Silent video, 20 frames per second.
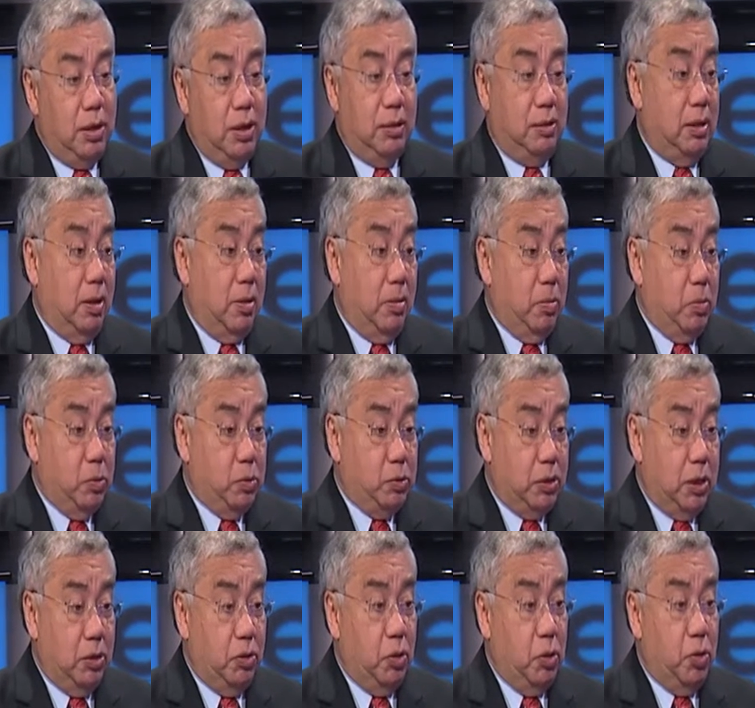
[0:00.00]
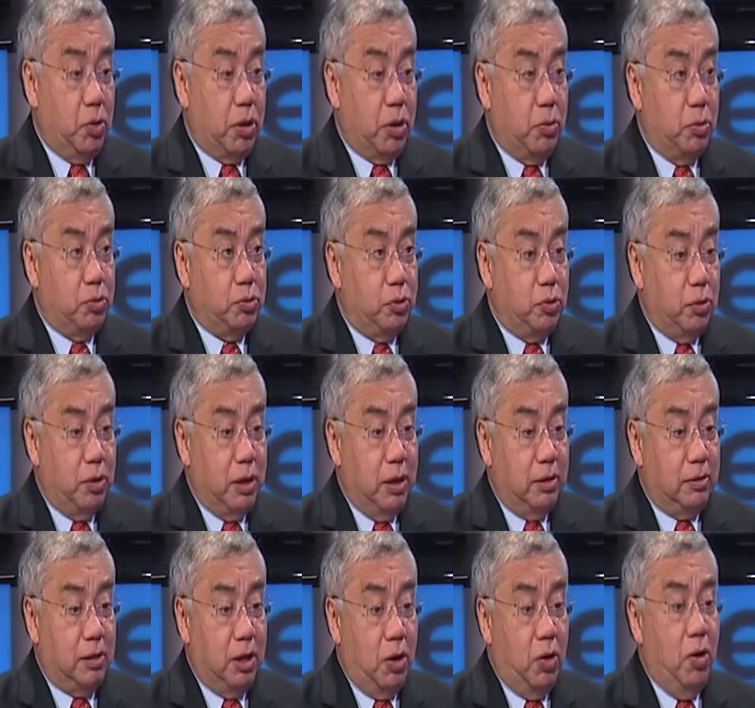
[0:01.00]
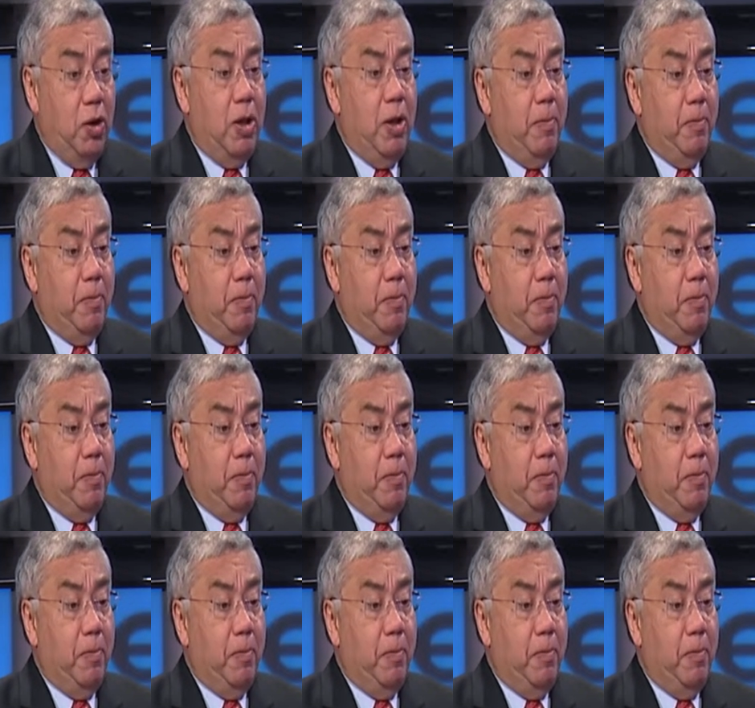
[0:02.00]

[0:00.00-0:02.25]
ni está usando los recursos del Estado.